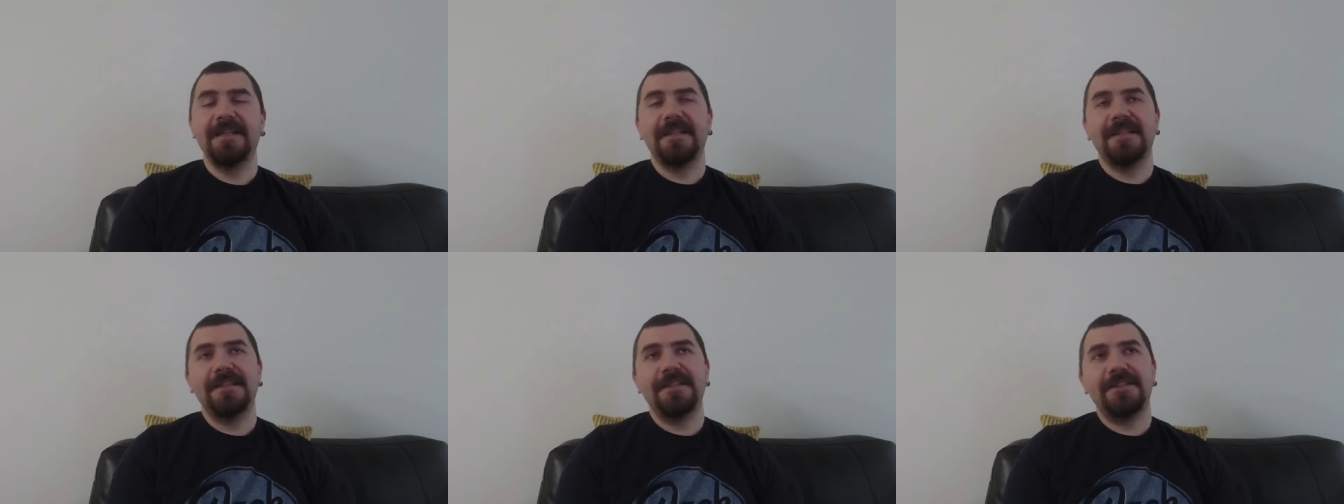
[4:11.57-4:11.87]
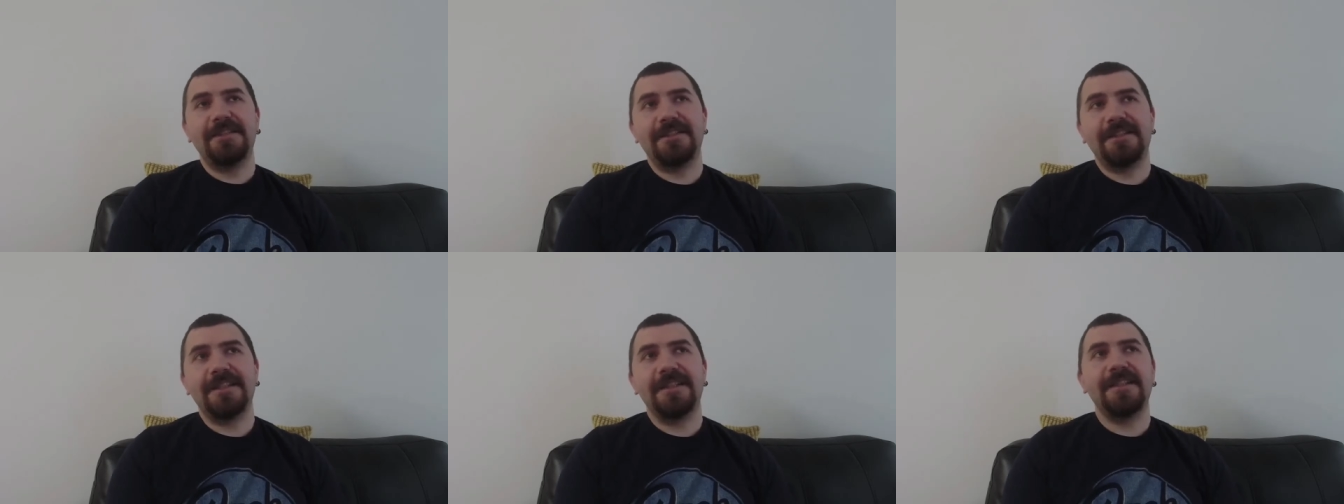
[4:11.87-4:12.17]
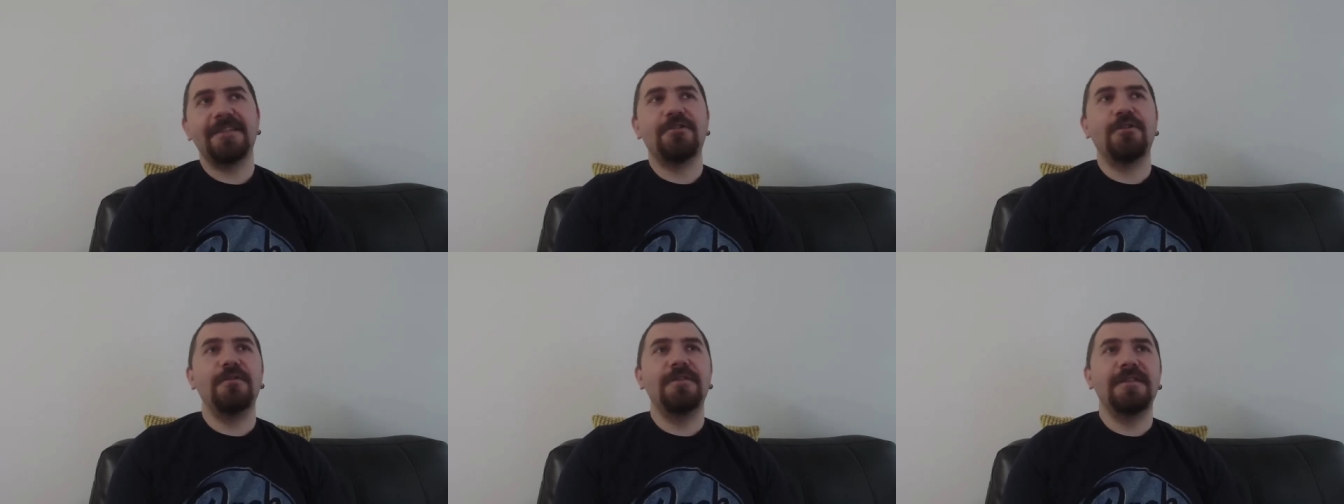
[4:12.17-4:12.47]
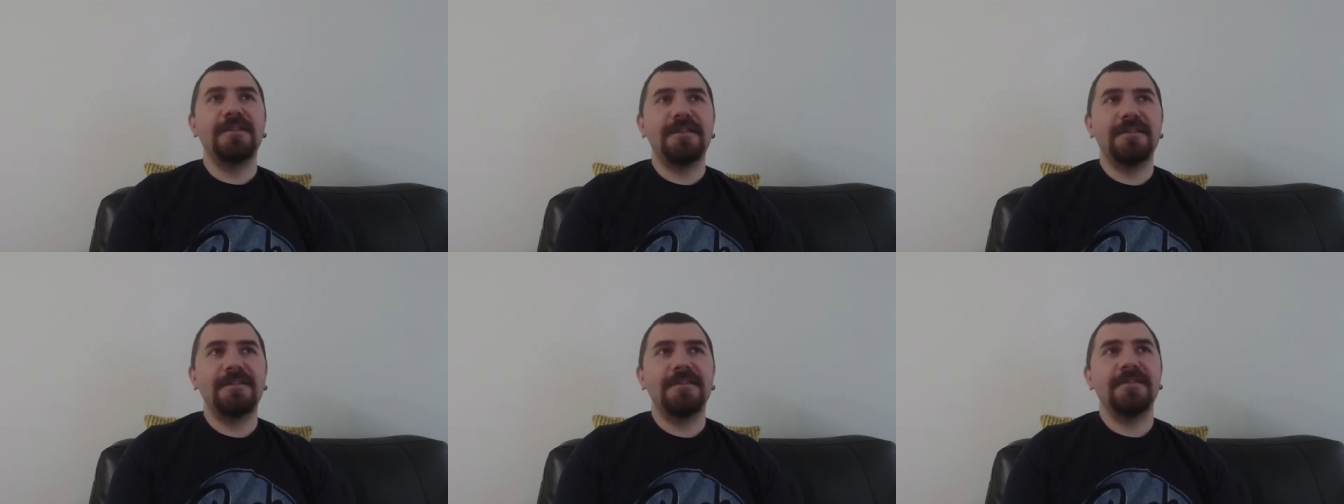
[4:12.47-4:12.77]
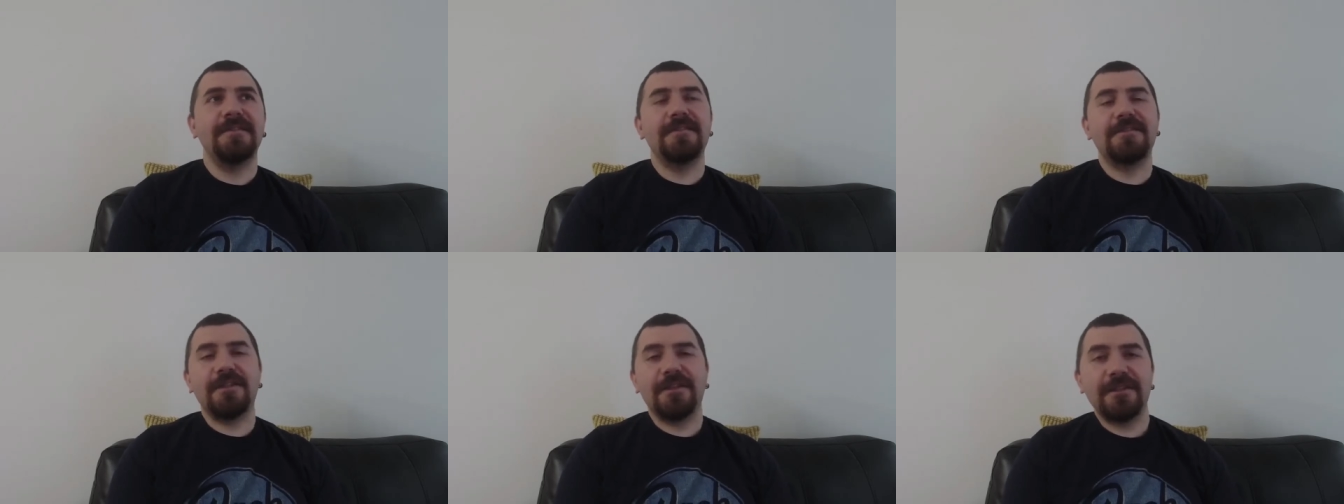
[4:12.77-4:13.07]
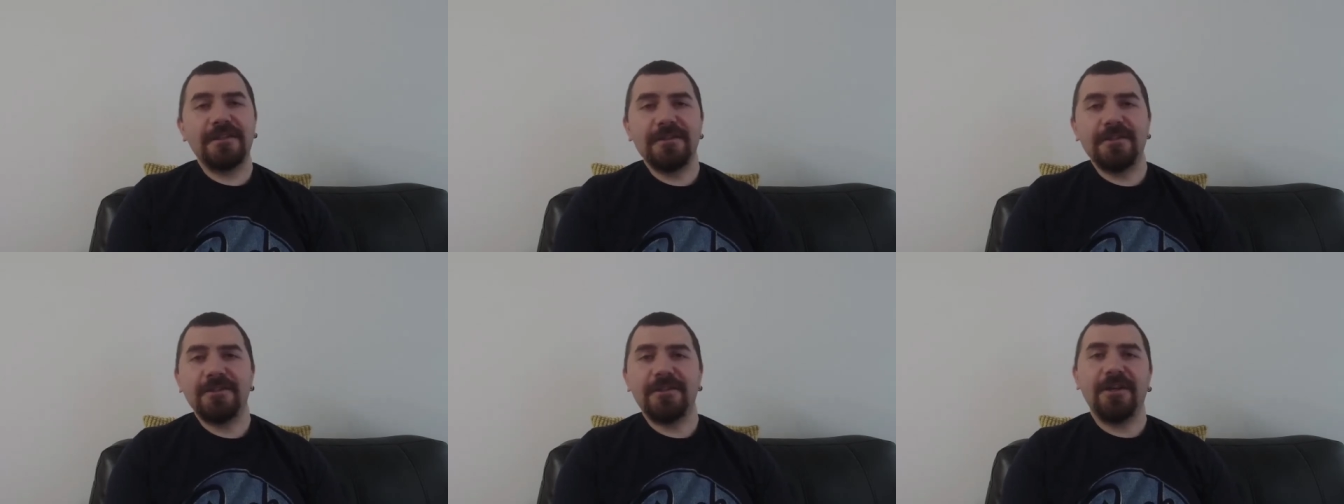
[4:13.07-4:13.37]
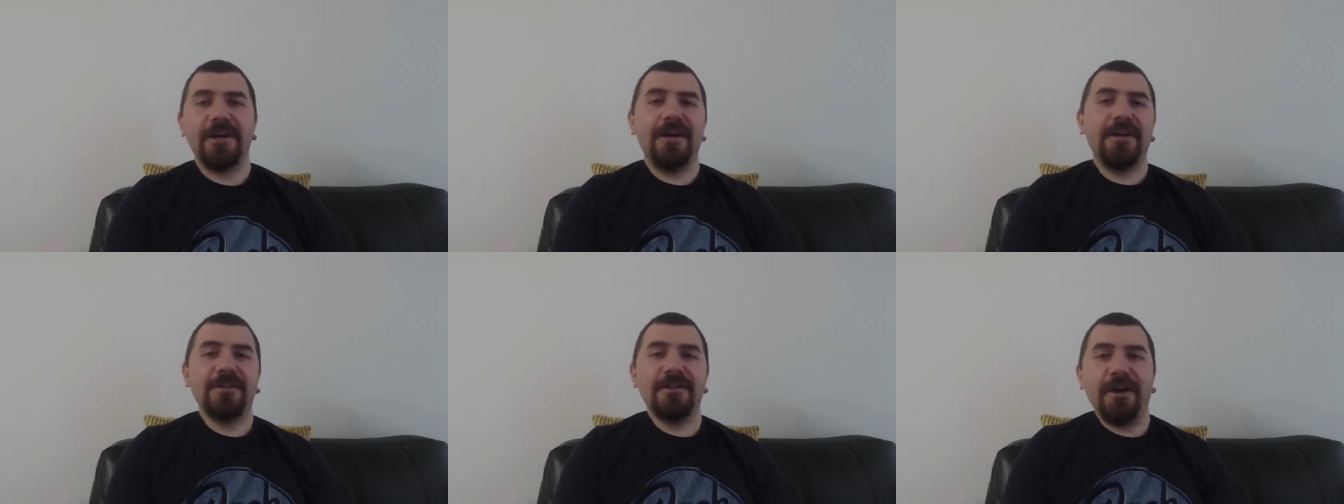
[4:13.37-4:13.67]
işte Covid sarı
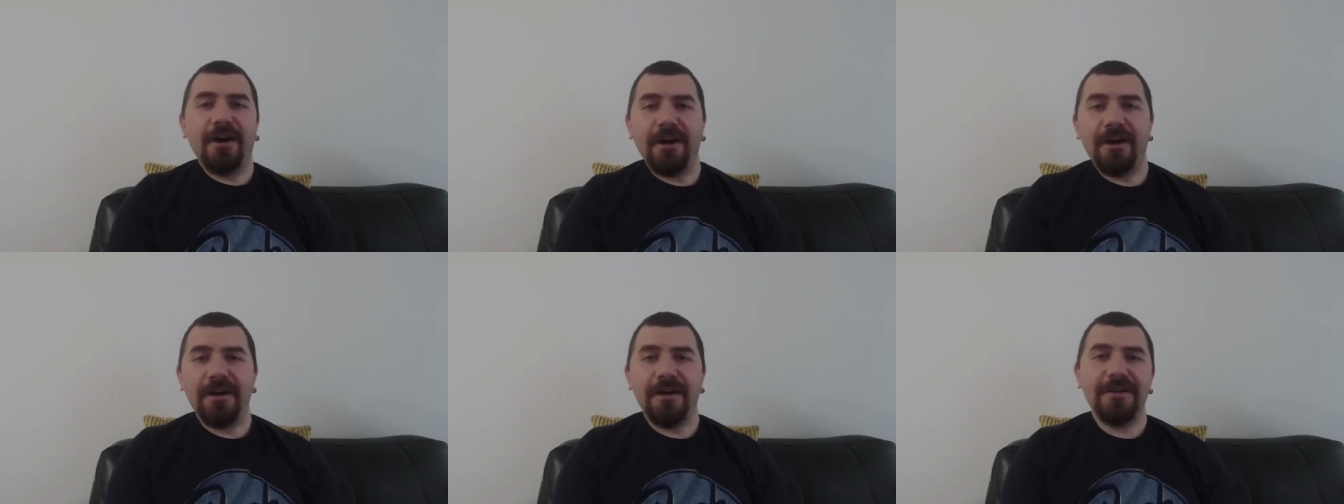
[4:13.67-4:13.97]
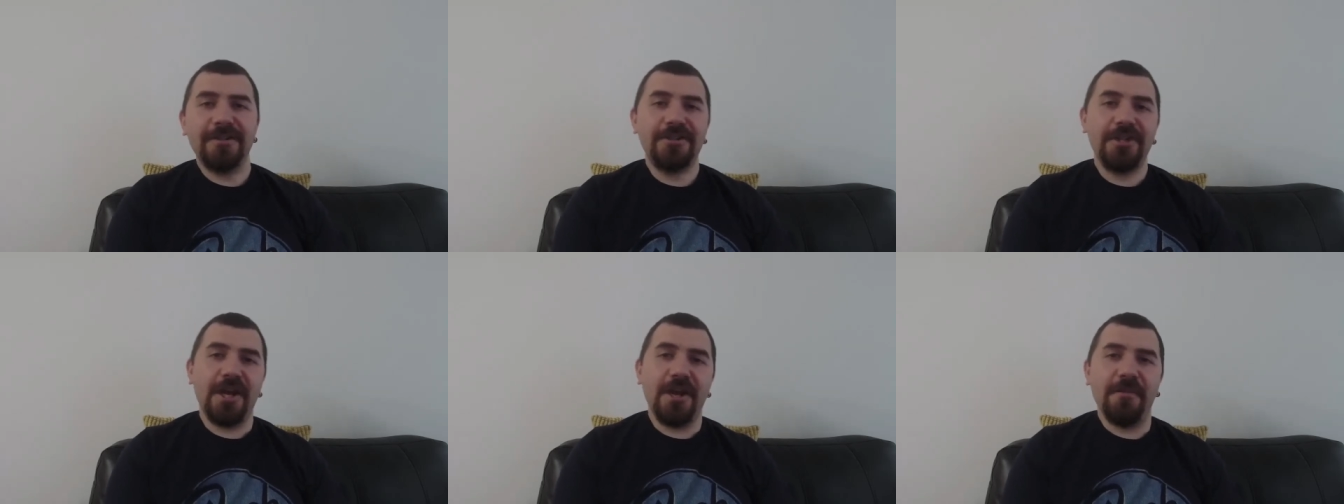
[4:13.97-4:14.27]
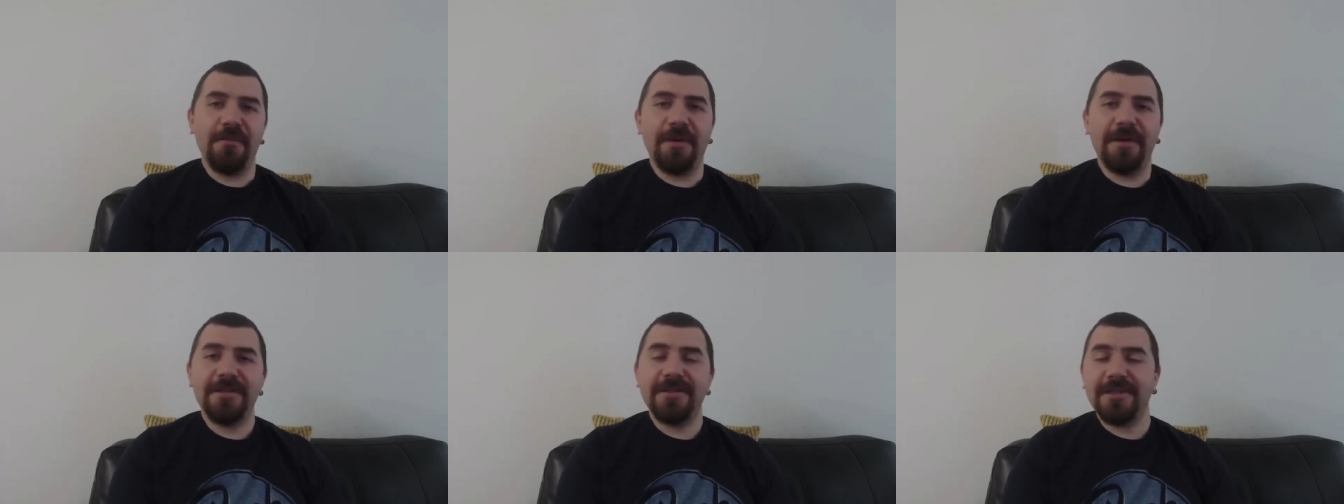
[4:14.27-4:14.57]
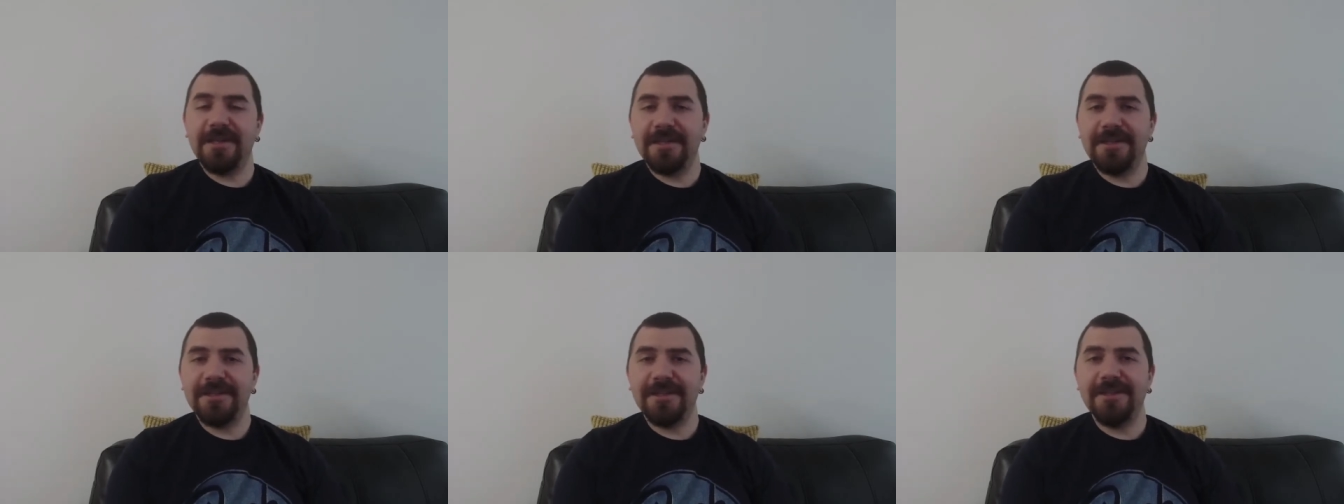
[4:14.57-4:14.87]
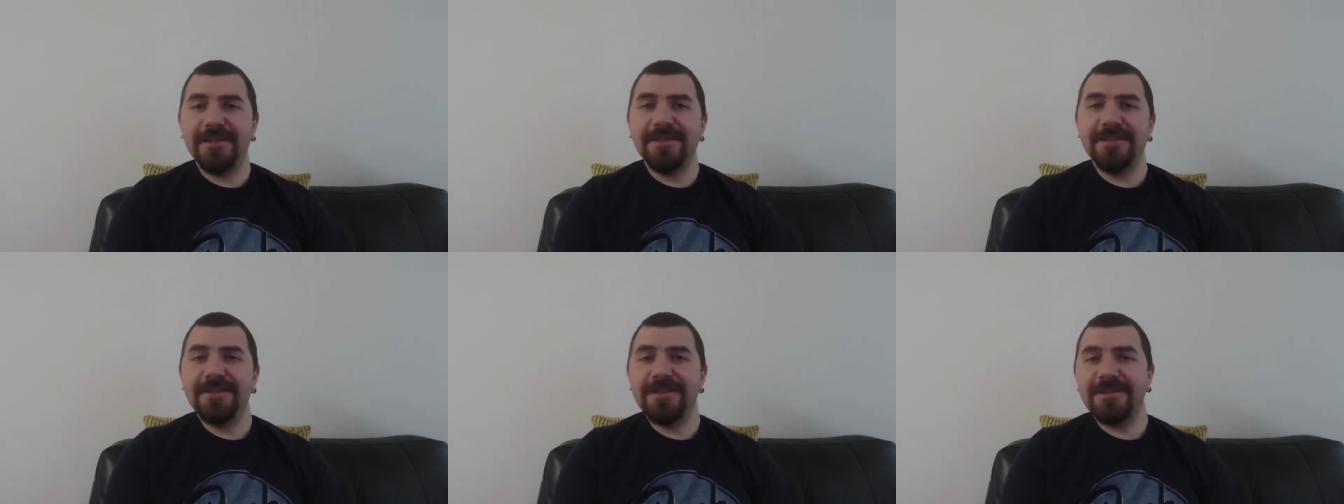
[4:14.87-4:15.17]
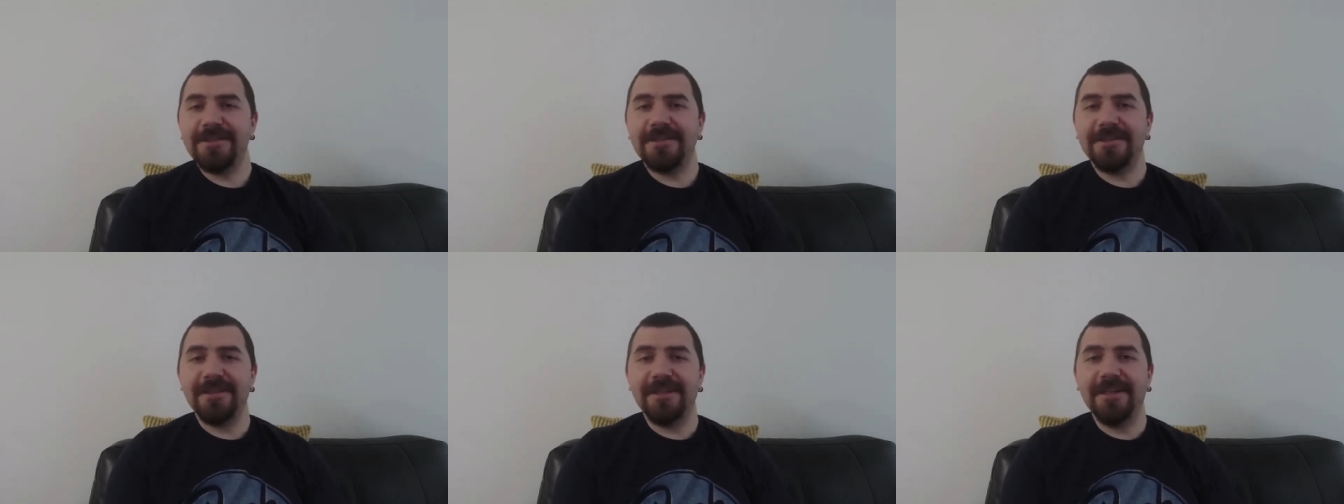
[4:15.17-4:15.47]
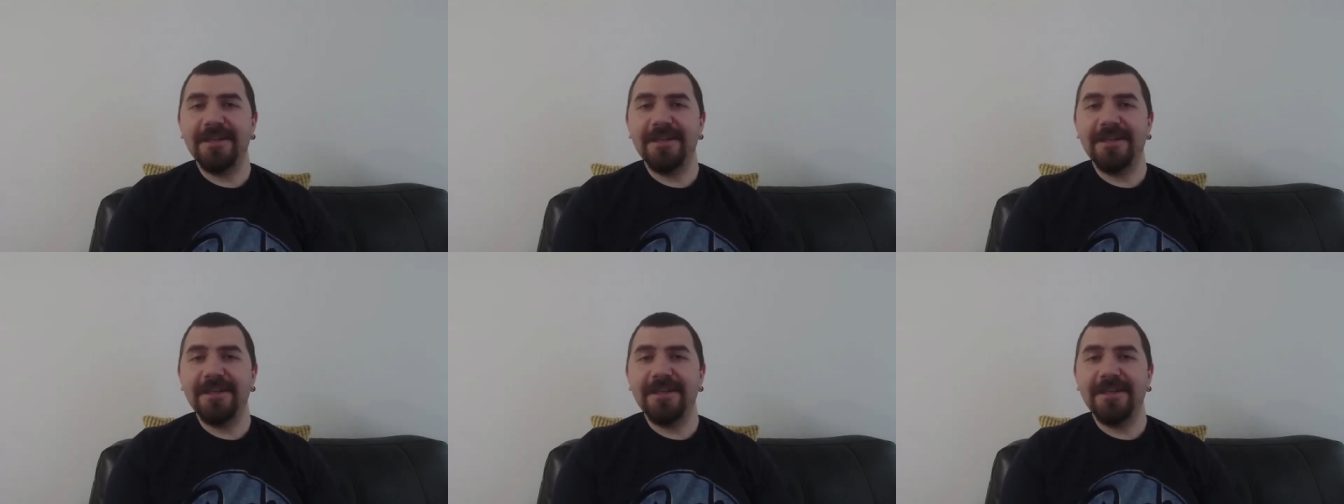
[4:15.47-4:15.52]
ırka daha şey yapar, etkilidir.